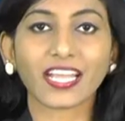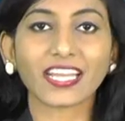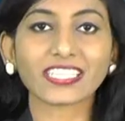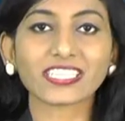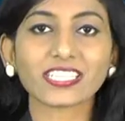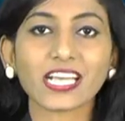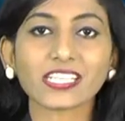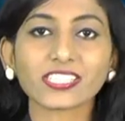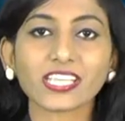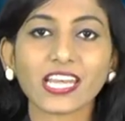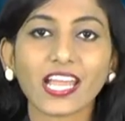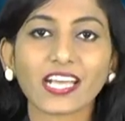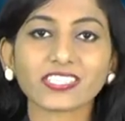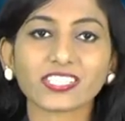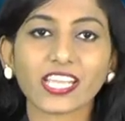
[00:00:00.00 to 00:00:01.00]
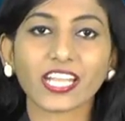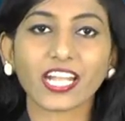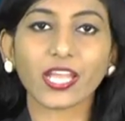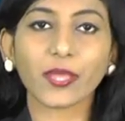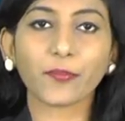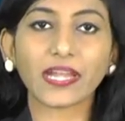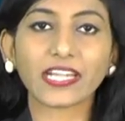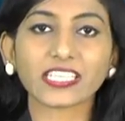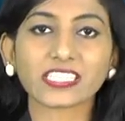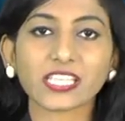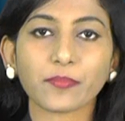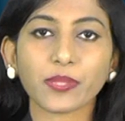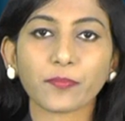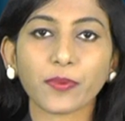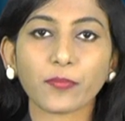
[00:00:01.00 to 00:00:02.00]
కృష్ణా జిల్లా జగ్గయ్యపేట
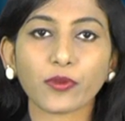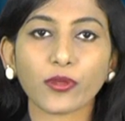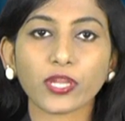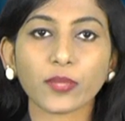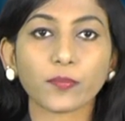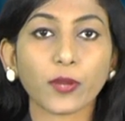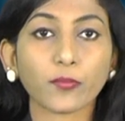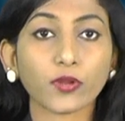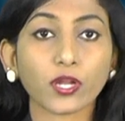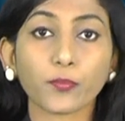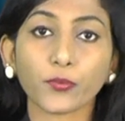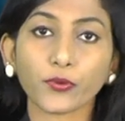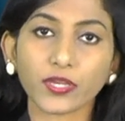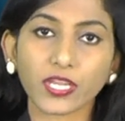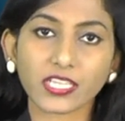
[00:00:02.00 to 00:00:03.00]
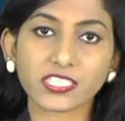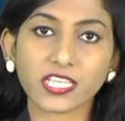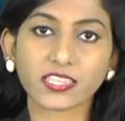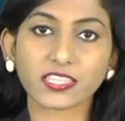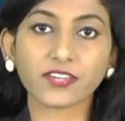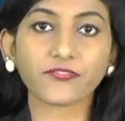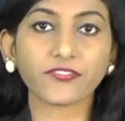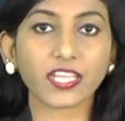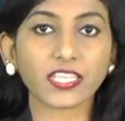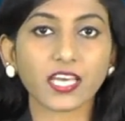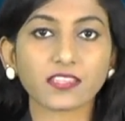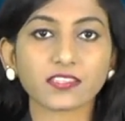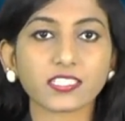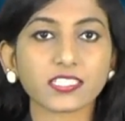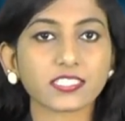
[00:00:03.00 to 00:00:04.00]
సమీపంలోని ప్రముఖ పుణ్యక్షేత్రం
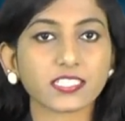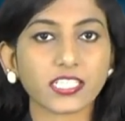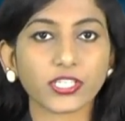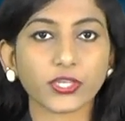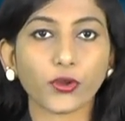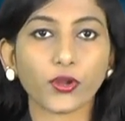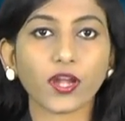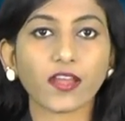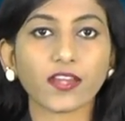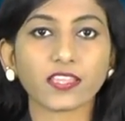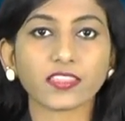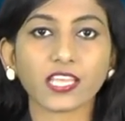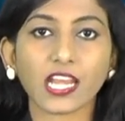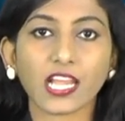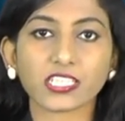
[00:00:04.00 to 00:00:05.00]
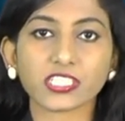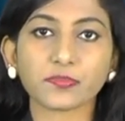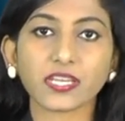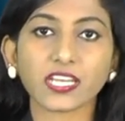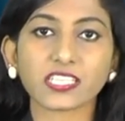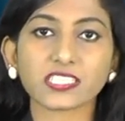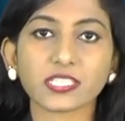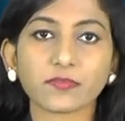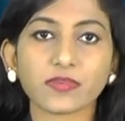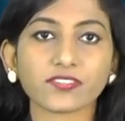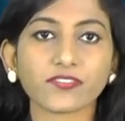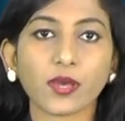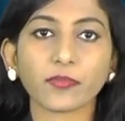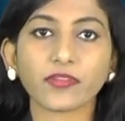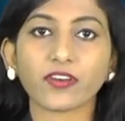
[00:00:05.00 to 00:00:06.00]
వేదాద్రి శ్రీ యోగానంద
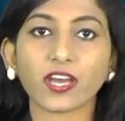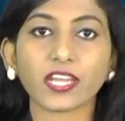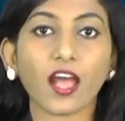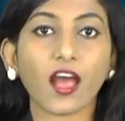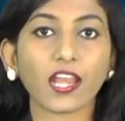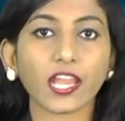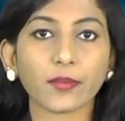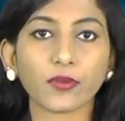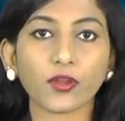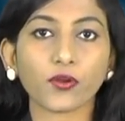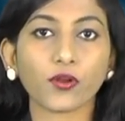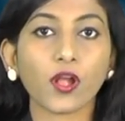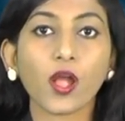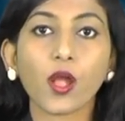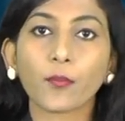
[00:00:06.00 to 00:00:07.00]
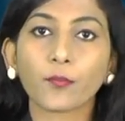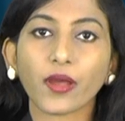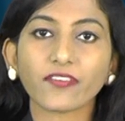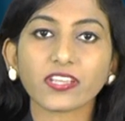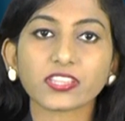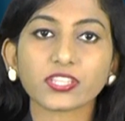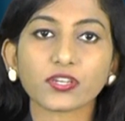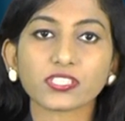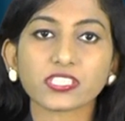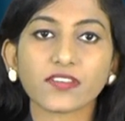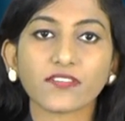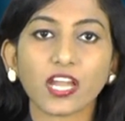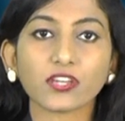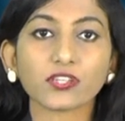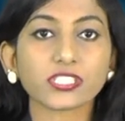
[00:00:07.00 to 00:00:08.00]
వారి ఆలయంలో
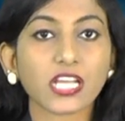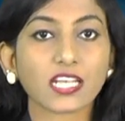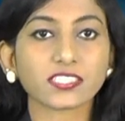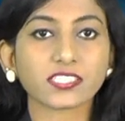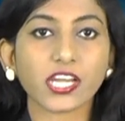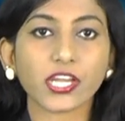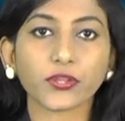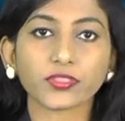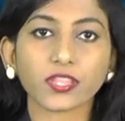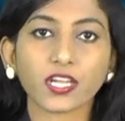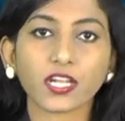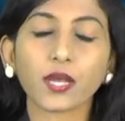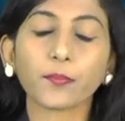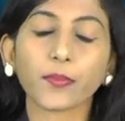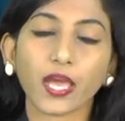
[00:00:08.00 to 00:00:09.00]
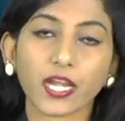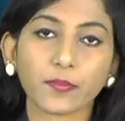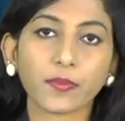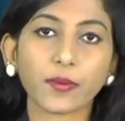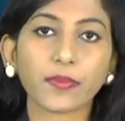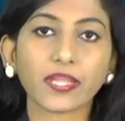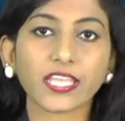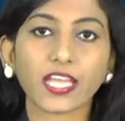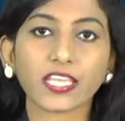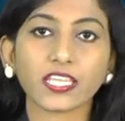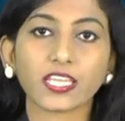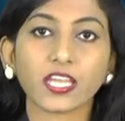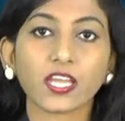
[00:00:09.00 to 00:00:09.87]
పవిత్రోత్సవాలు శాస్త్రయుక్తంగా ప్రారంభమయ్యాయి